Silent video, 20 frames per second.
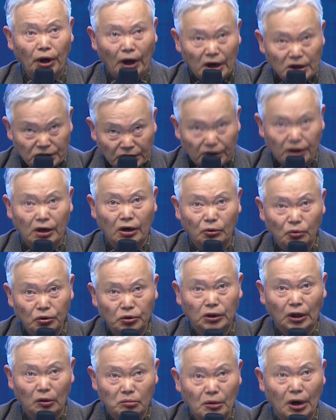행세를 하고
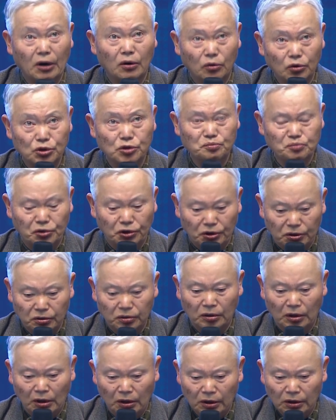있다고 말하고
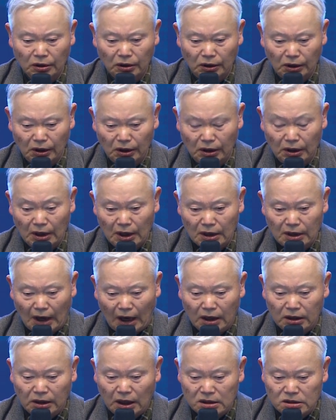싶어요. 아,
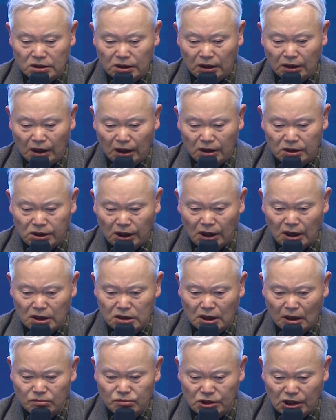강단사역의
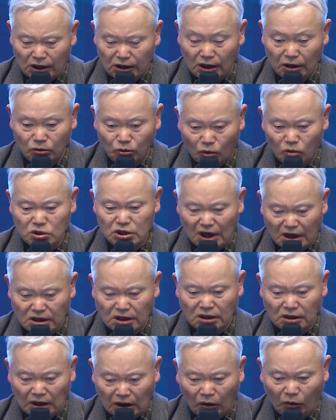제3세대 또는
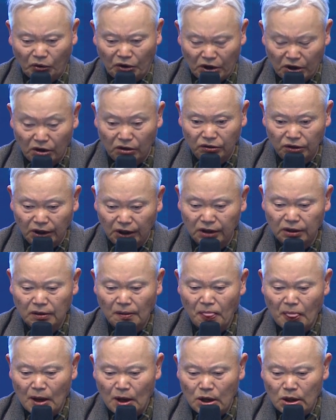4세대라고 얘기하는데
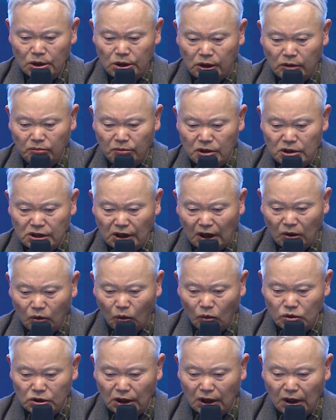
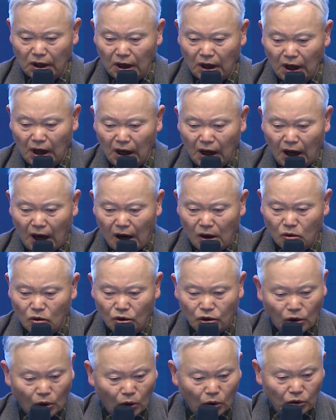시민사하는자
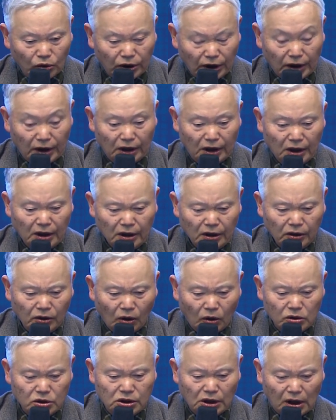한국교원대
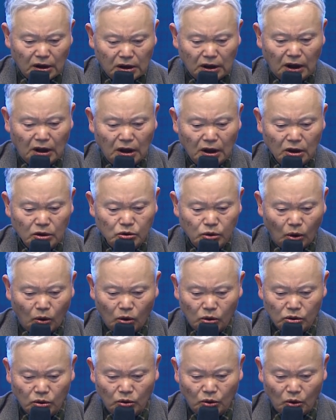역사학과
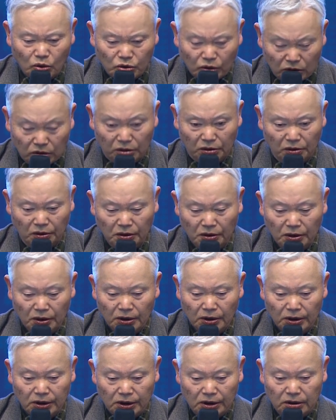송호정 교수는
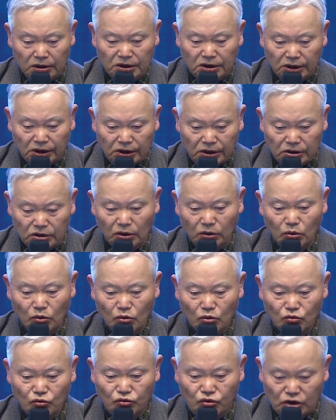이를
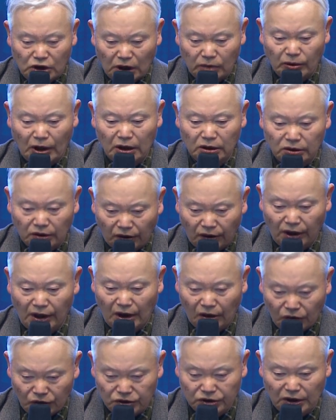귀정 귀담아 들어야
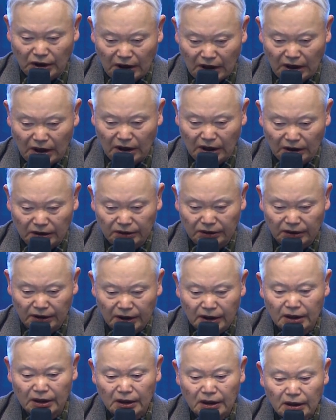할 것이다.
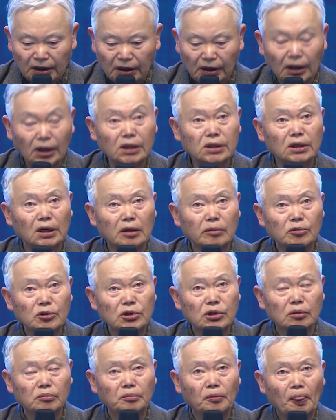예? 아, 이 사람은
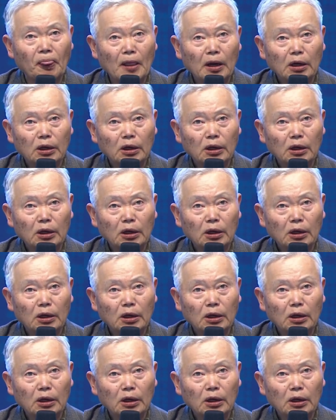지금